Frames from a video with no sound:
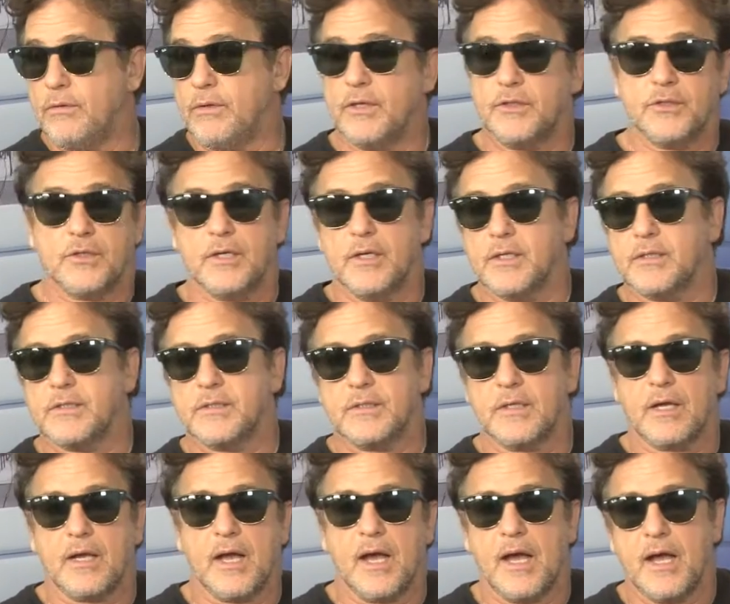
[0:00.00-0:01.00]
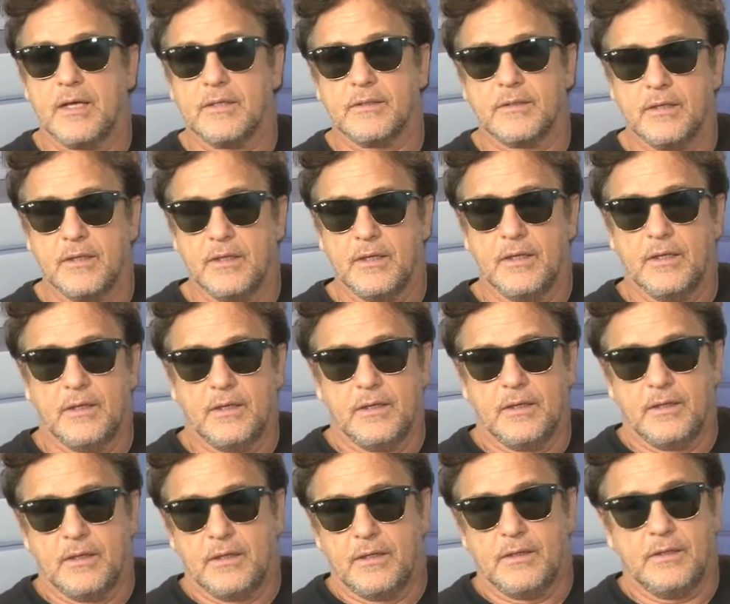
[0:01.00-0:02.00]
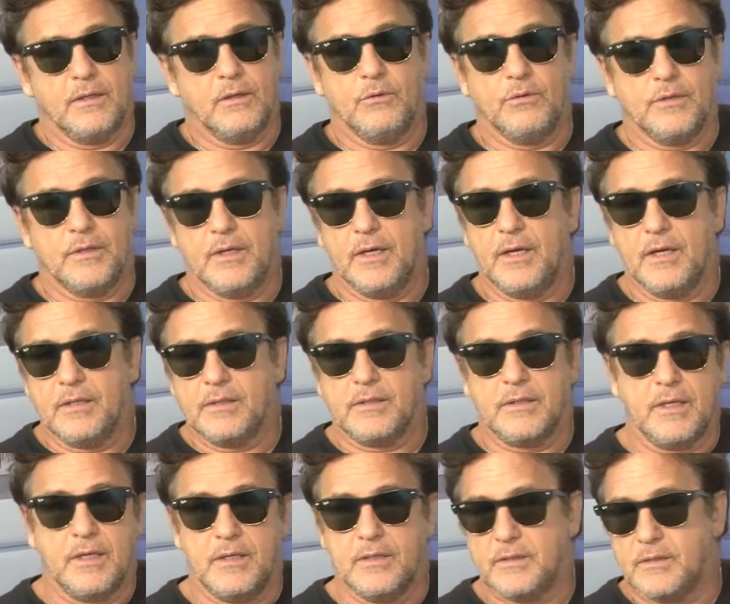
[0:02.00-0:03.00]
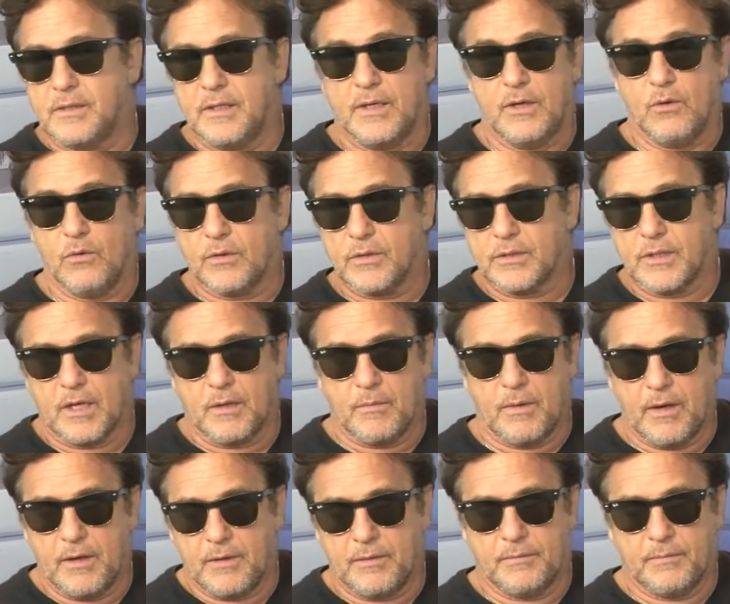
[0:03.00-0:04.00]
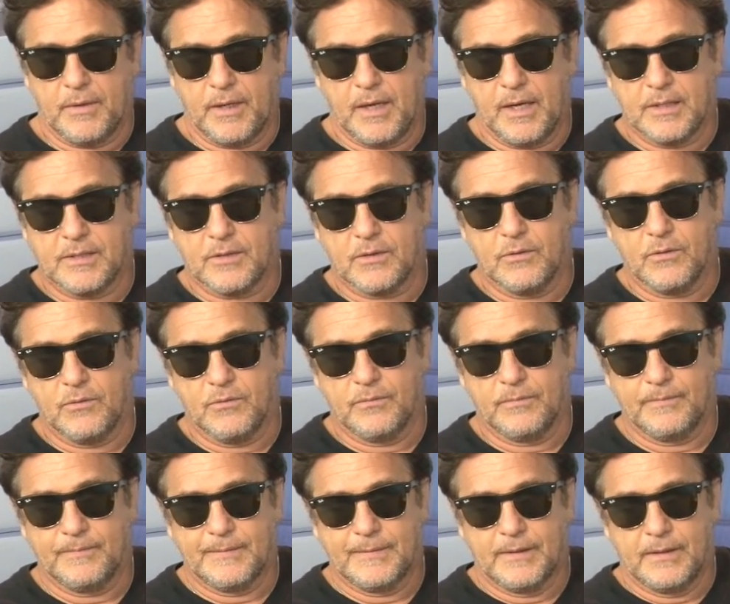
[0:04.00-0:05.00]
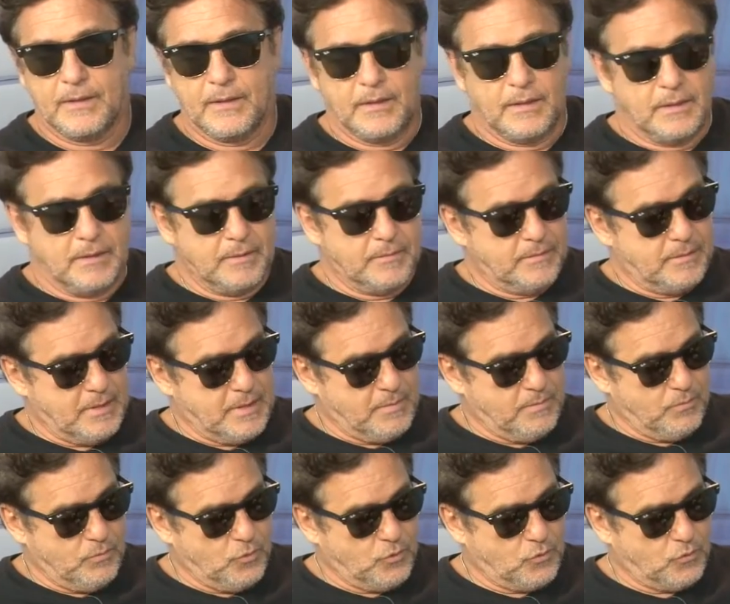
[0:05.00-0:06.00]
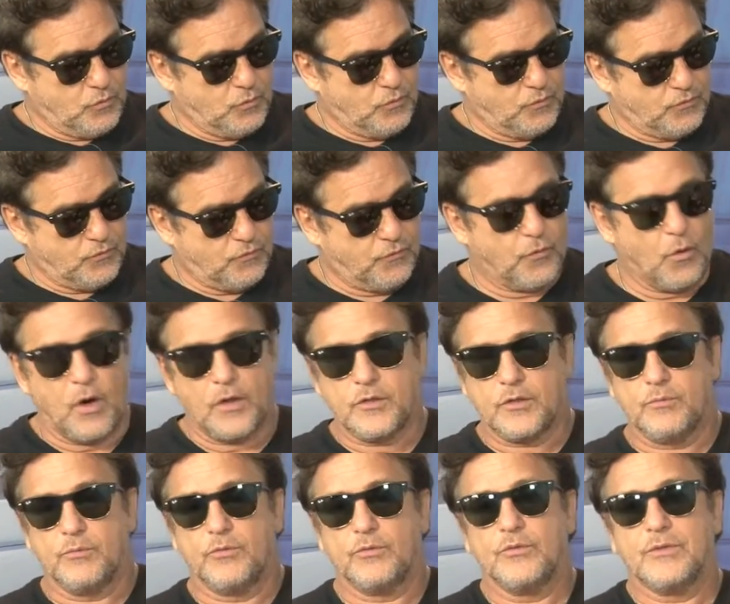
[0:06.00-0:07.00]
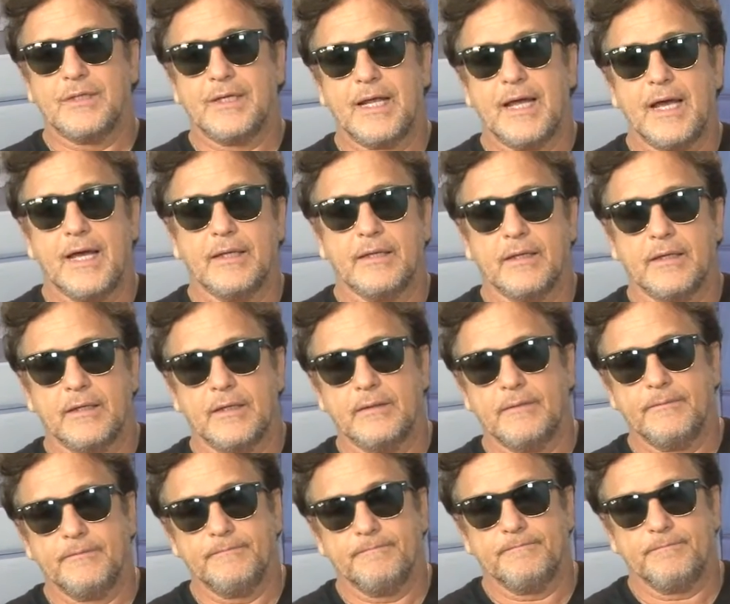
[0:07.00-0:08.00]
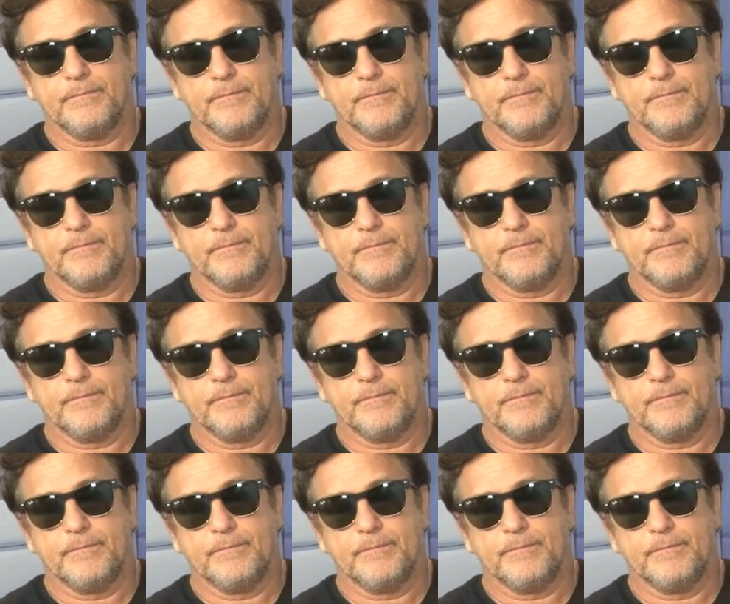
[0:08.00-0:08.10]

e as crianças em casa, e eu e eles, e eles e eu, quer dizer, era uma, uma relação é muito forte, muito direta, né? Não,